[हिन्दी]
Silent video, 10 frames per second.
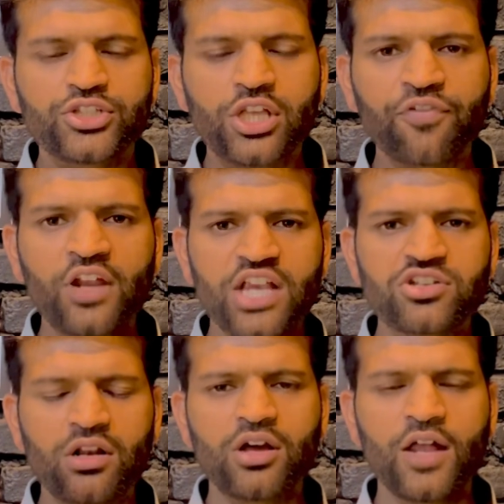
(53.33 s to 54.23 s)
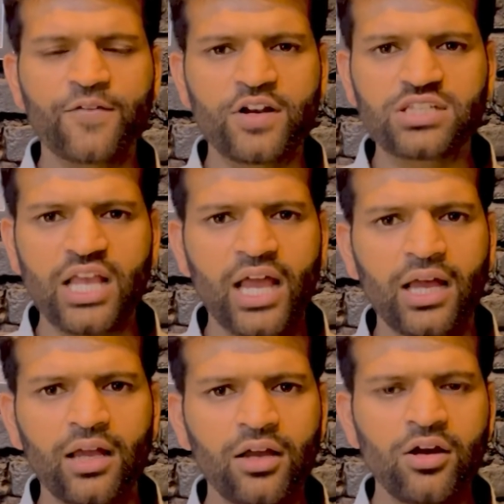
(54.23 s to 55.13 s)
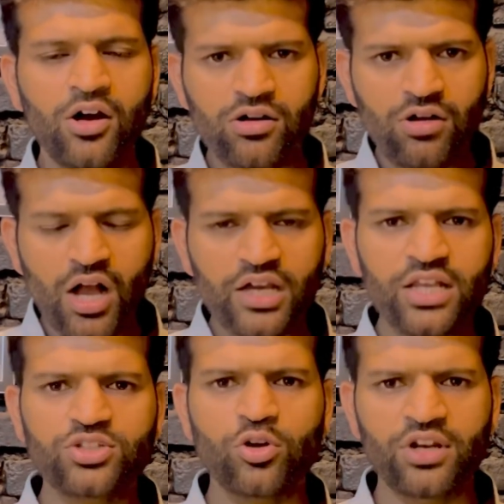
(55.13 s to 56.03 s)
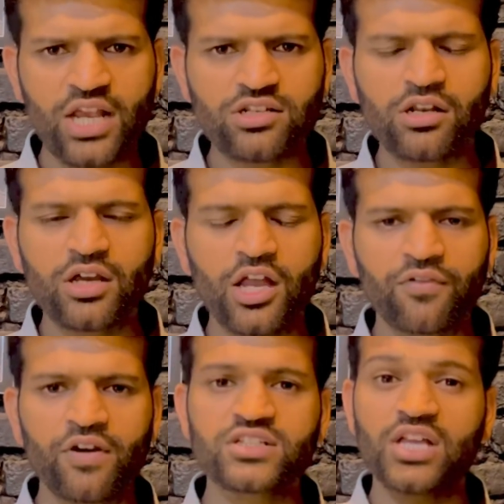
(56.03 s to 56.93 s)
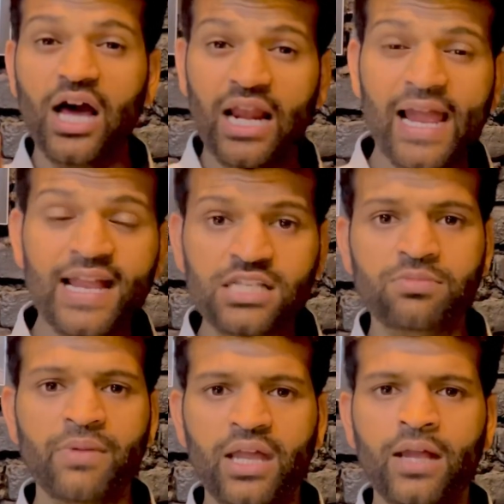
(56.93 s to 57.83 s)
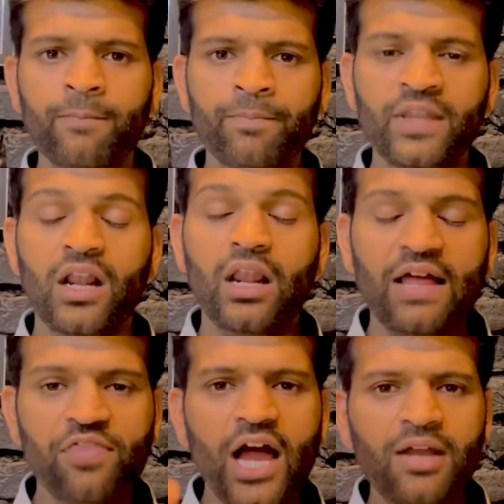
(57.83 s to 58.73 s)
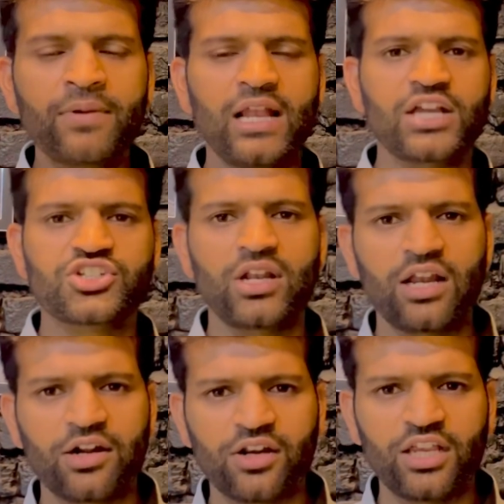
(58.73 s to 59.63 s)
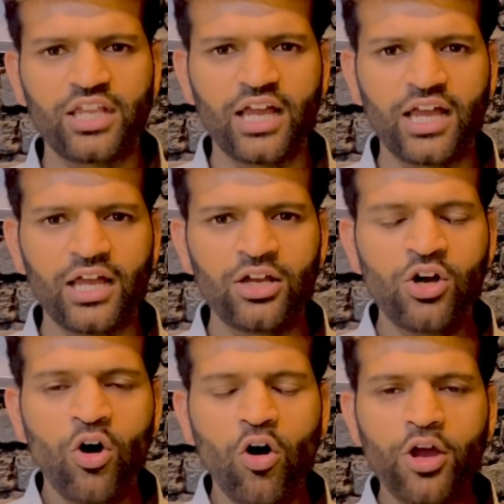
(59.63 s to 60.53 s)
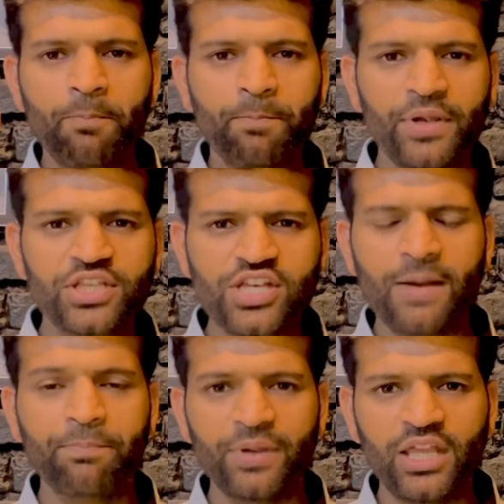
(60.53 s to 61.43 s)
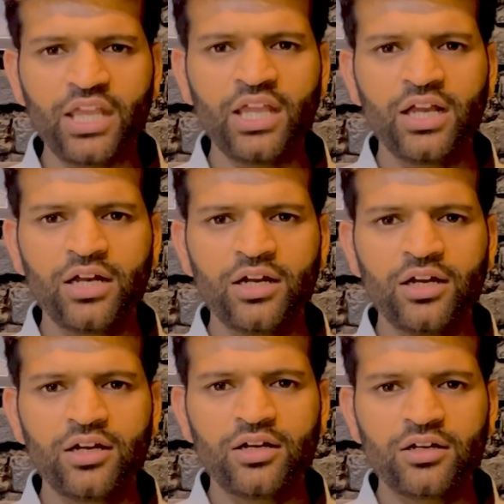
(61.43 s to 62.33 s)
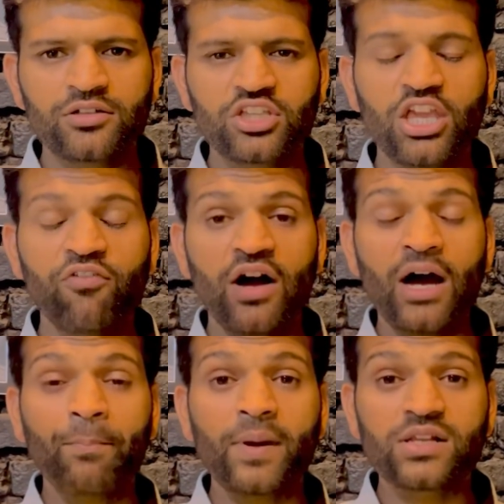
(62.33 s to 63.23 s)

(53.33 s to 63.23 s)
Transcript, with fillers: सिर्फ नेशनल कॉन्फ्रेंस है कांग्रेस और नेशनल कॉन्फ्रेंस अलायंस में लद्दाख में इलेक्शन लड़ रही है और बीजेपी की वहां पर